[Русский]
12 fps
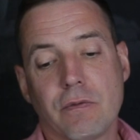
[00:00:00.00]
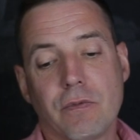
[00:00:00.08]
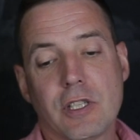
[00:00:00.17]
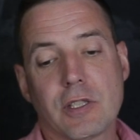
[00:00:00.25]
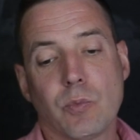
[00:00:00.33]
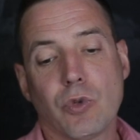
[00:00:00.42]

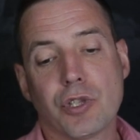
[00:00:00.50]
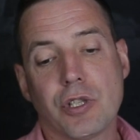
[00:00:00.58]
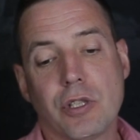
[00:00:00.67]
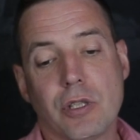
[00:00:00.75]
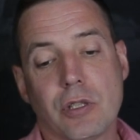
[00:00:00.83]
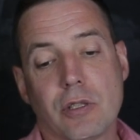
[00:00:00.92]
вы
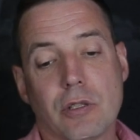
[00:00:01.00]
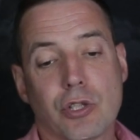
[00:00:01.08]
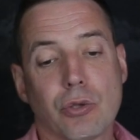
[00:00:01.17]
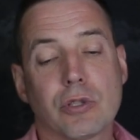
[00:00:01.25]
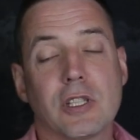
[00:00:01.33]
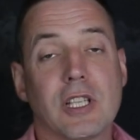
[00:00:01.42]
сможете
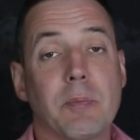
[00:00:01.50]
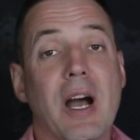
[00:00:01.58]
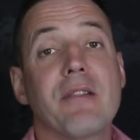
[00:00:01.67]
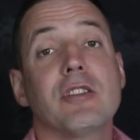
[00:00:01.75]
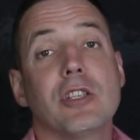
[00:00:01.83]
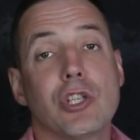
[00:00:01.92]
что-то
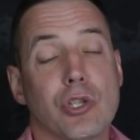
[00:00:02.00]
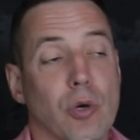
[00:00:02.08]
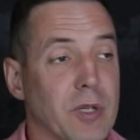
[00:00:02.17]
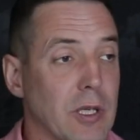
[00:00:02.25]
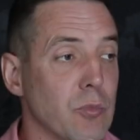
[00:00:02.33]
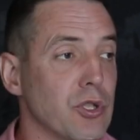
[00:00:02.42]
добавить еще,
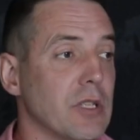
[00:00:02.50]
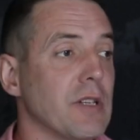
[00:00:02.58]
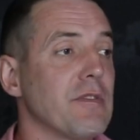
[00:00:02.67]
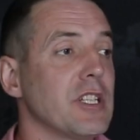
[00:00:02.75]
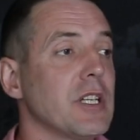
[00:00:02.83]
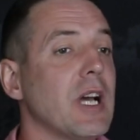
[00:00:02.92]
потому что
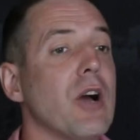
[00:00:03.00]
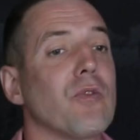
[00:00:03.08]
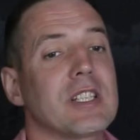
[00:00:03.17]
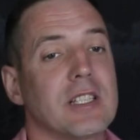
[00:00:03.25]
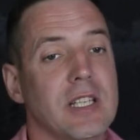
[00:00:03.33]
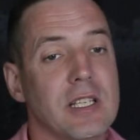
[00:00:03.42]
наверняка у
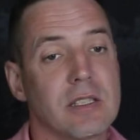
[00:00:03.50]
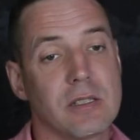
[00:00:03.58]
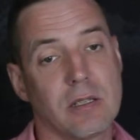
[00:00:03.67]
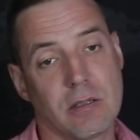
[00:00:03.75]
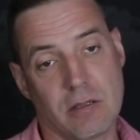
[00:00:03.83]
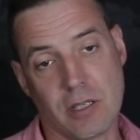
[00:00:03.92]
вас
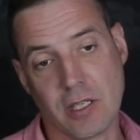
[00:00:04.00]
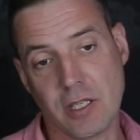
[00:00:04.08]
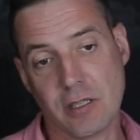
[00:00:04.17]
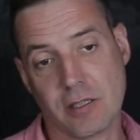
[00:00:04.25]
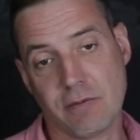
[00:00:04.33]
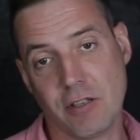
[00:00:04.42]
есть э,
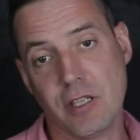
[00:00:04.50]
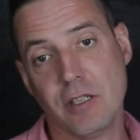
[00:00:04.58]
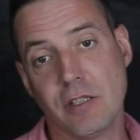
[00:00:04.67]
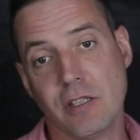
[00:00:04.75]
какие-то свои